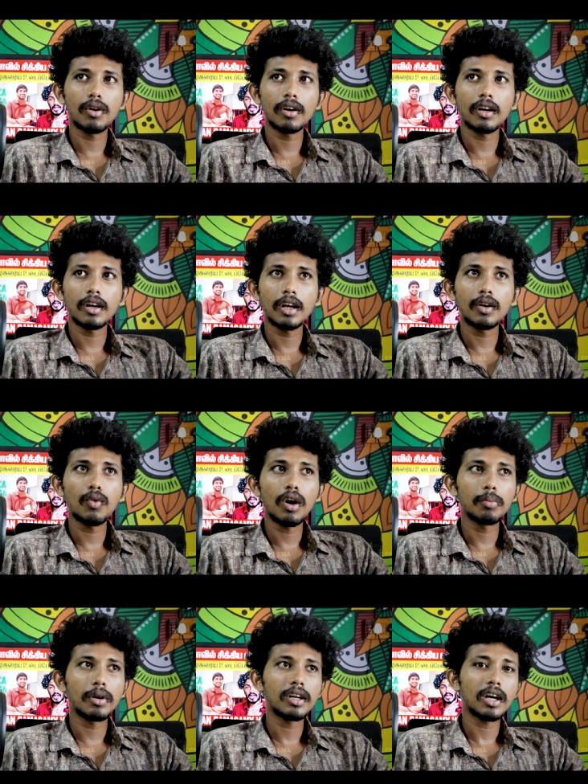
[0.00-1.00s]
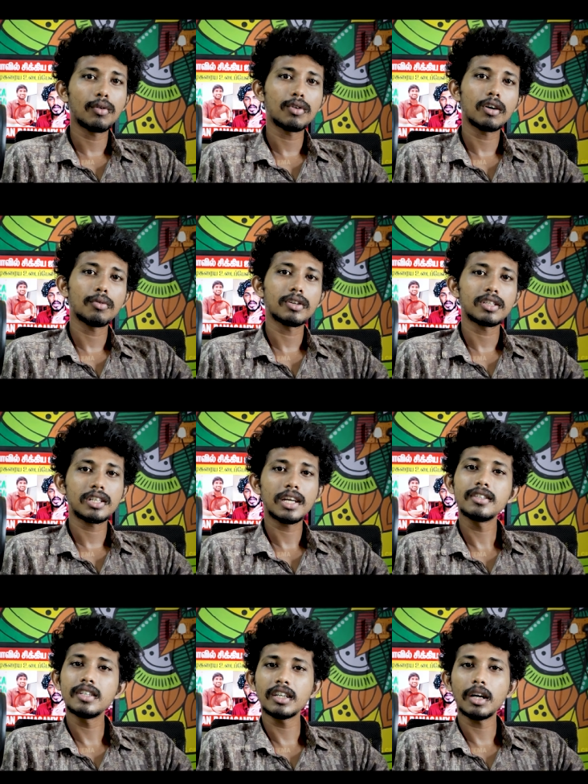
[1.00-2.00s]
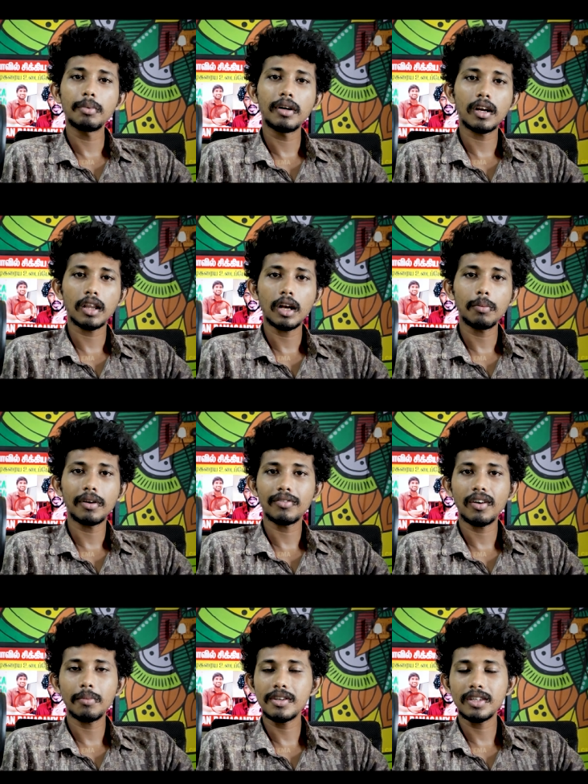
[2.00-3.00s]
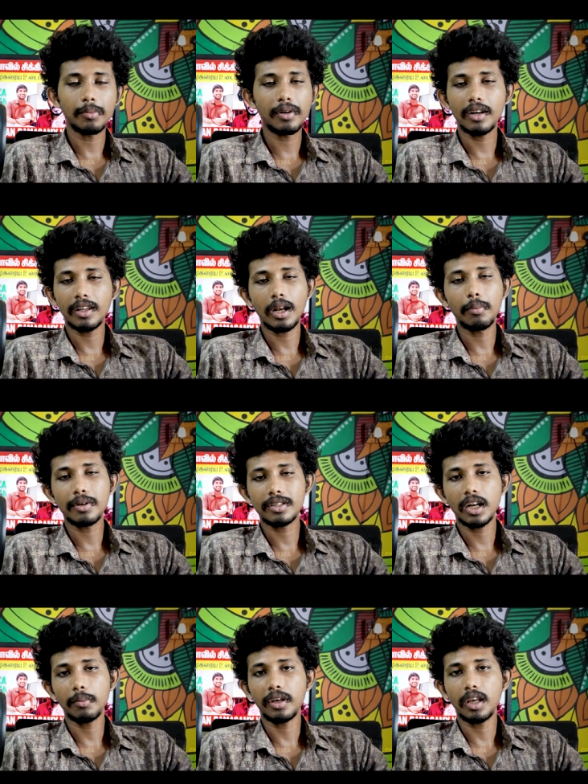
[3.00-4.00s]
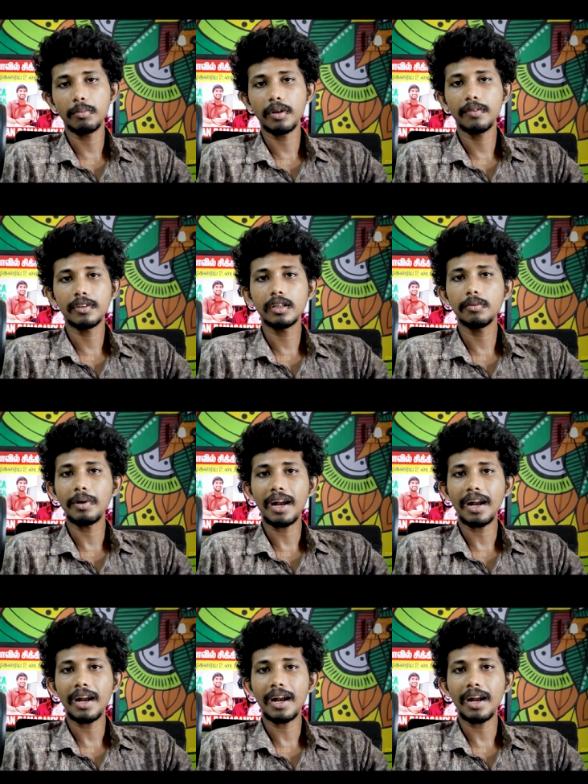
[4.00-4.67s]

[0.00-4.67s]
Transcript: ஒரு இன்வால்மெண்ட் அவரோட ஒரு ஸ்டேஜிங் அப்படின்றதெல்லாம் பெர்ஃபார்மன்ஸ் அப்படின்றதெல்லாம் பெருசாக நம்ம எங்கேயுமே வந்து